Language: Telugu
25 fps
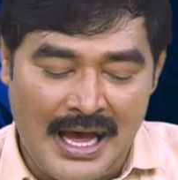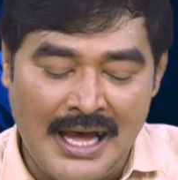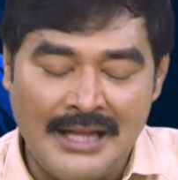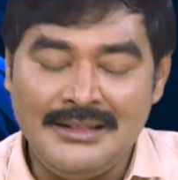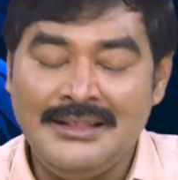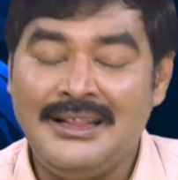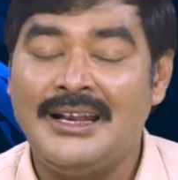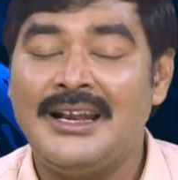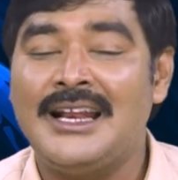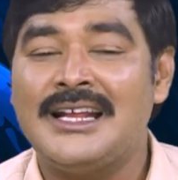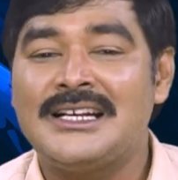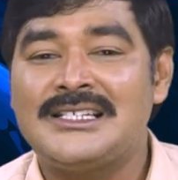
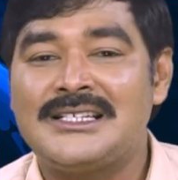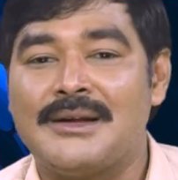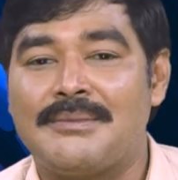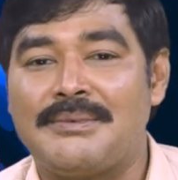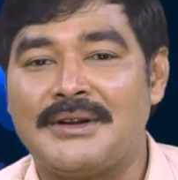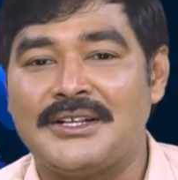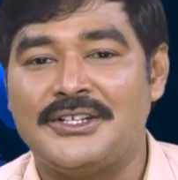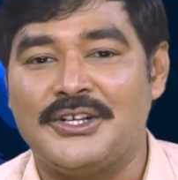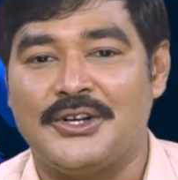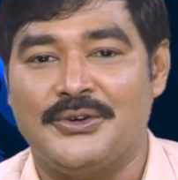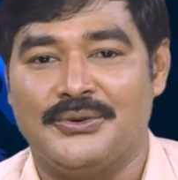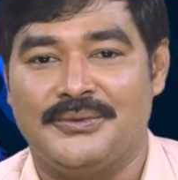ఆంధ్ర రాష్ట్ర
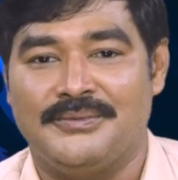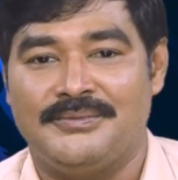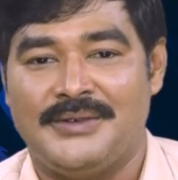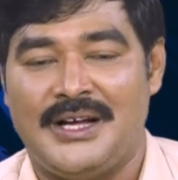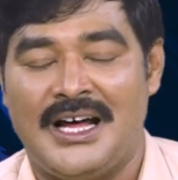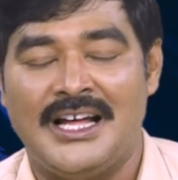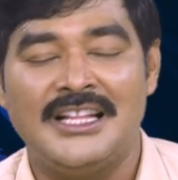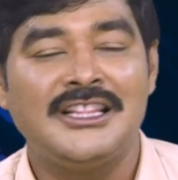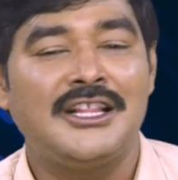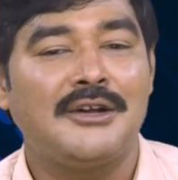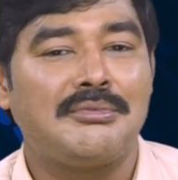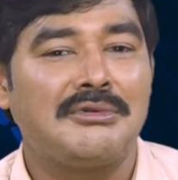ప్రజలు
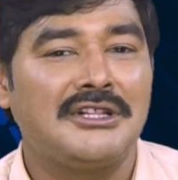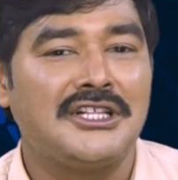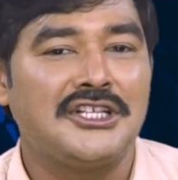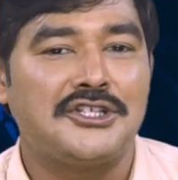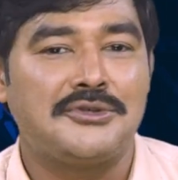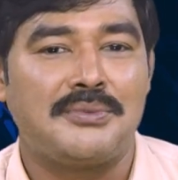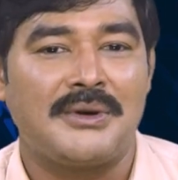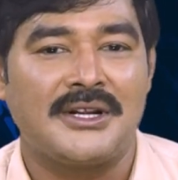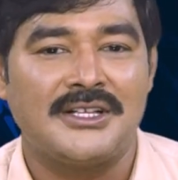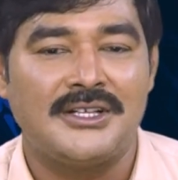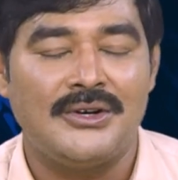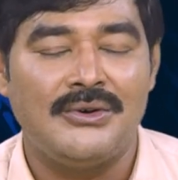
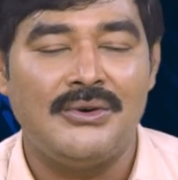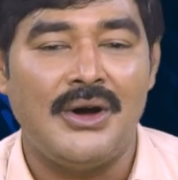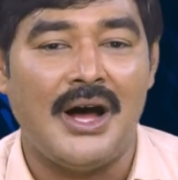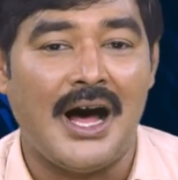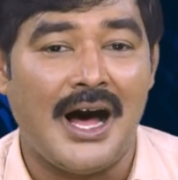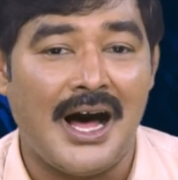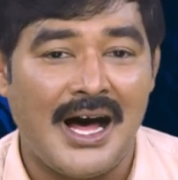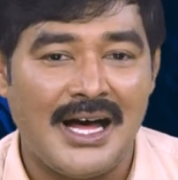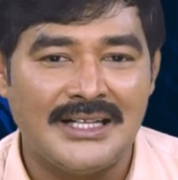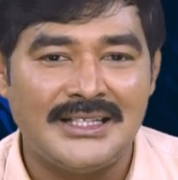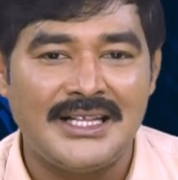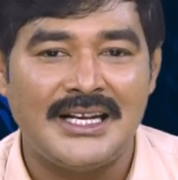ఆంధ్రప్రదేశ్ ప్రజలు
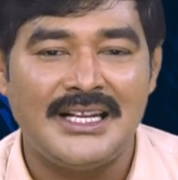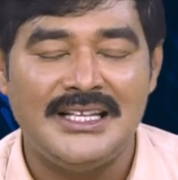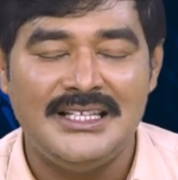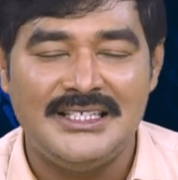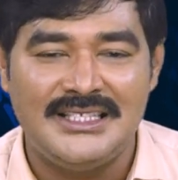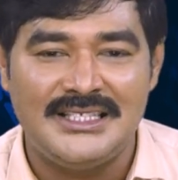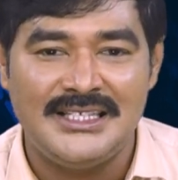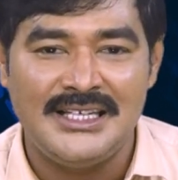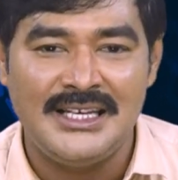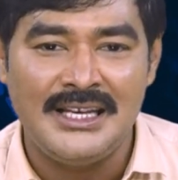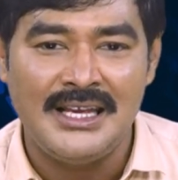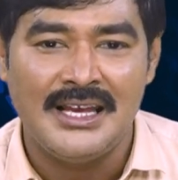
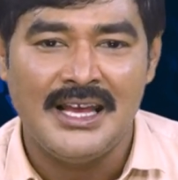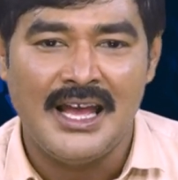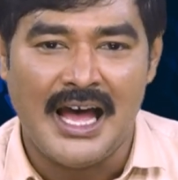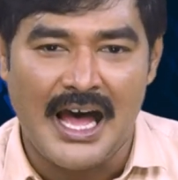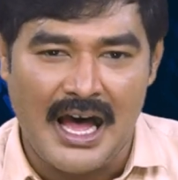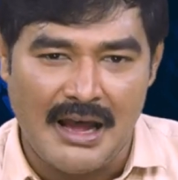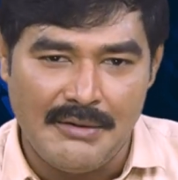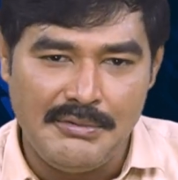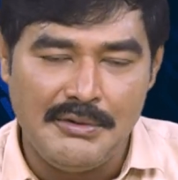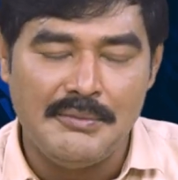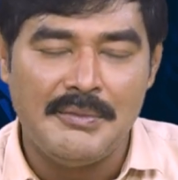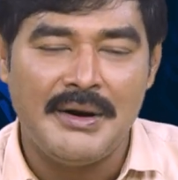ఆదరించి
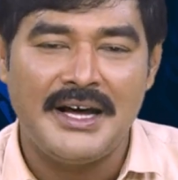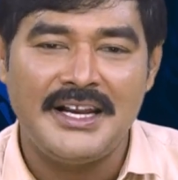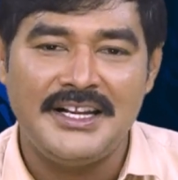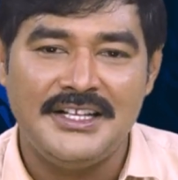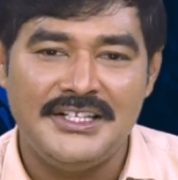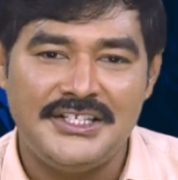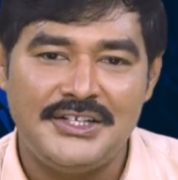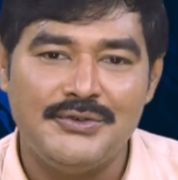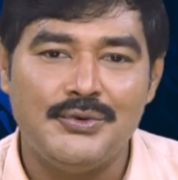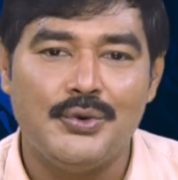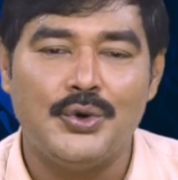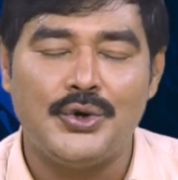
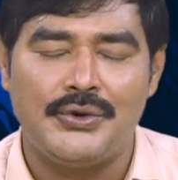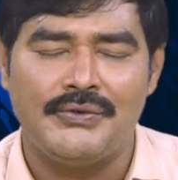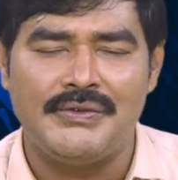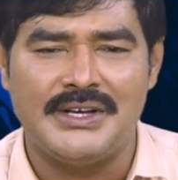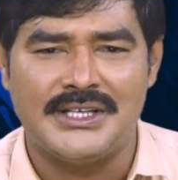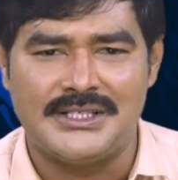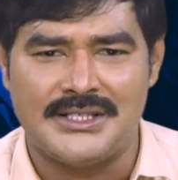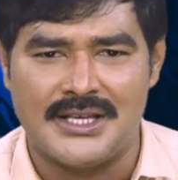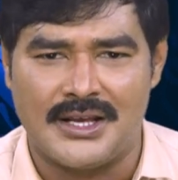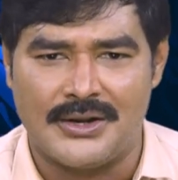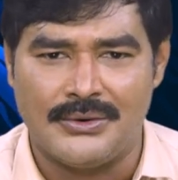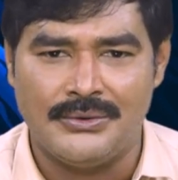అభిమానించి ఓటు
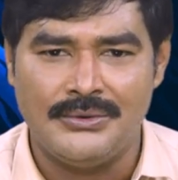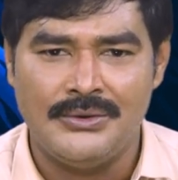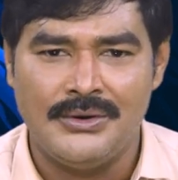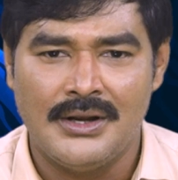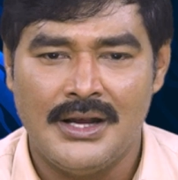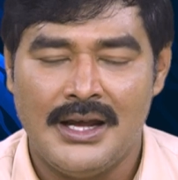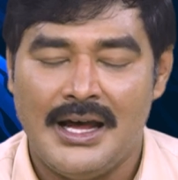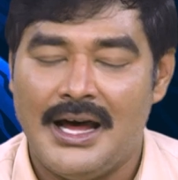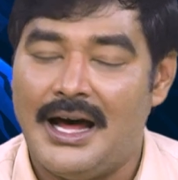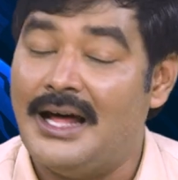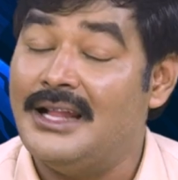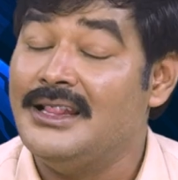వేశారు
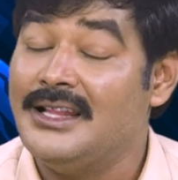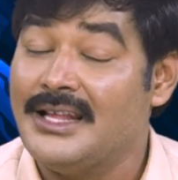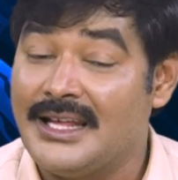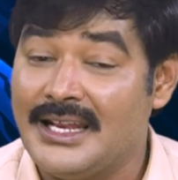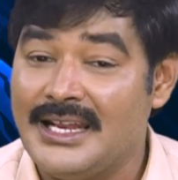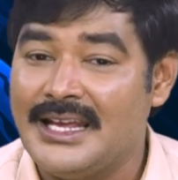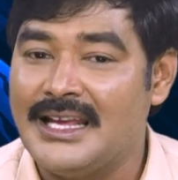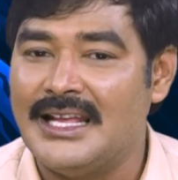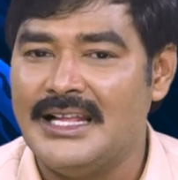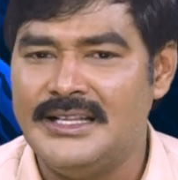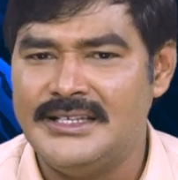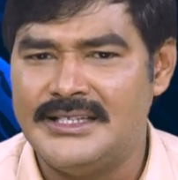
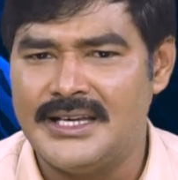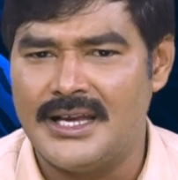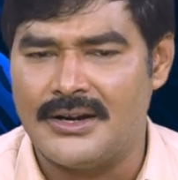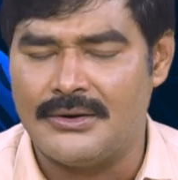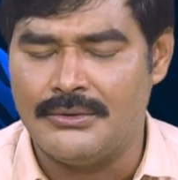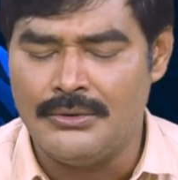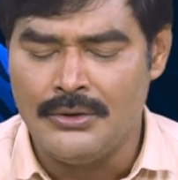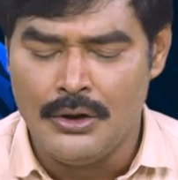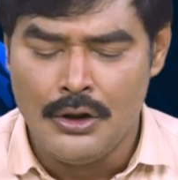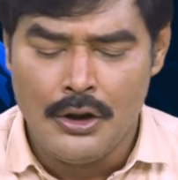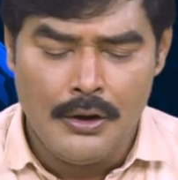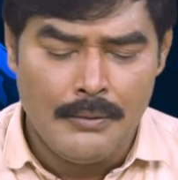అందుకనే
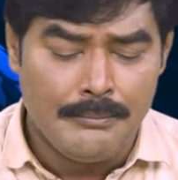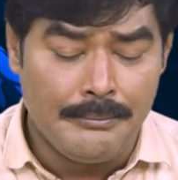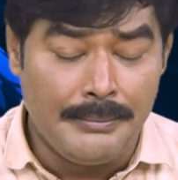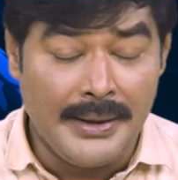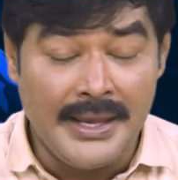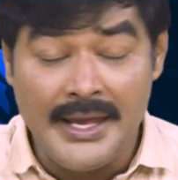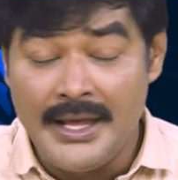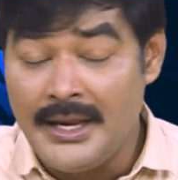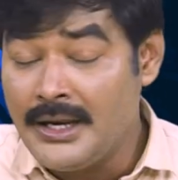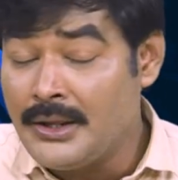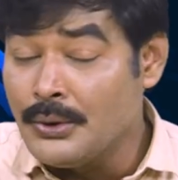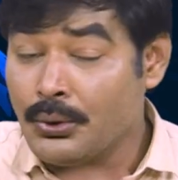గెలిచారు
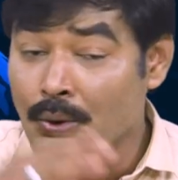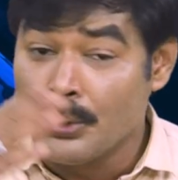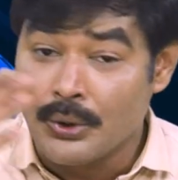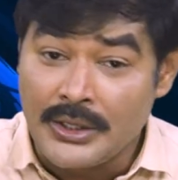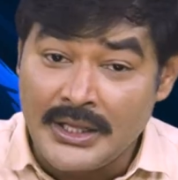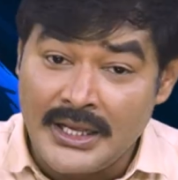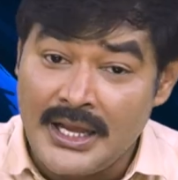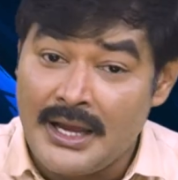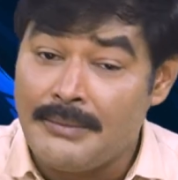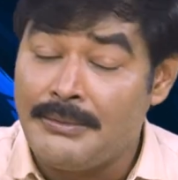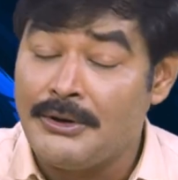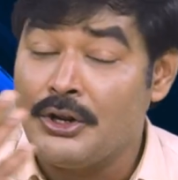పేరుకు
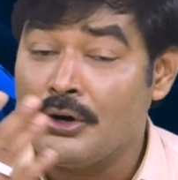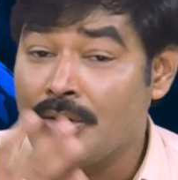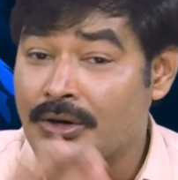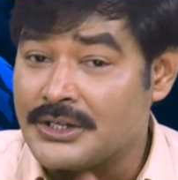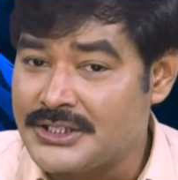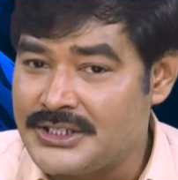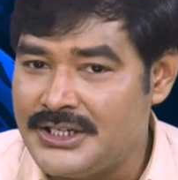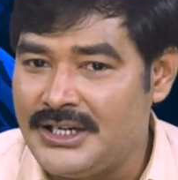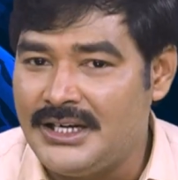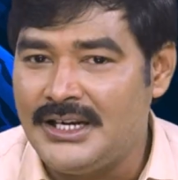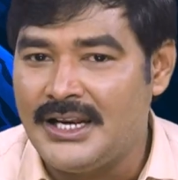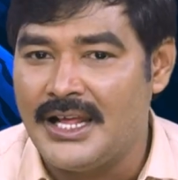నూట యాభై ఒక్క
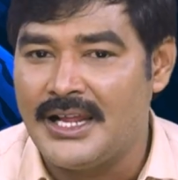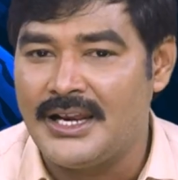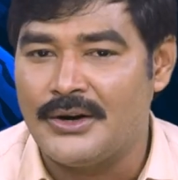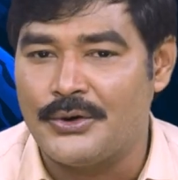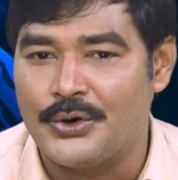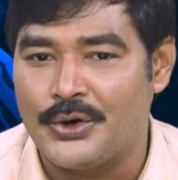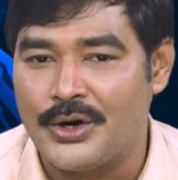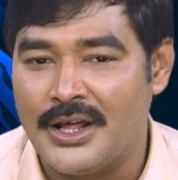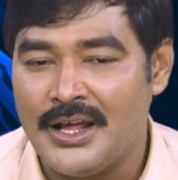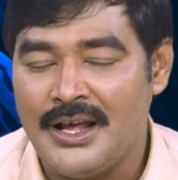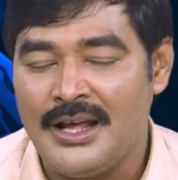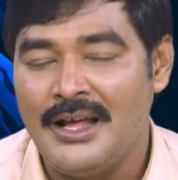సీట్లైనా
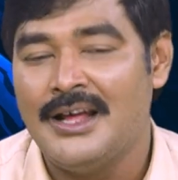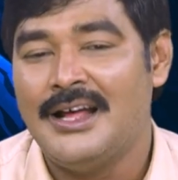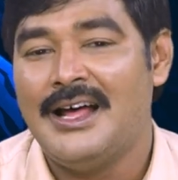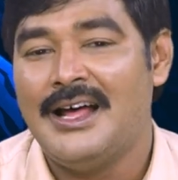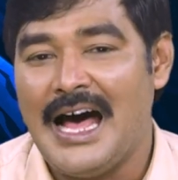కూడా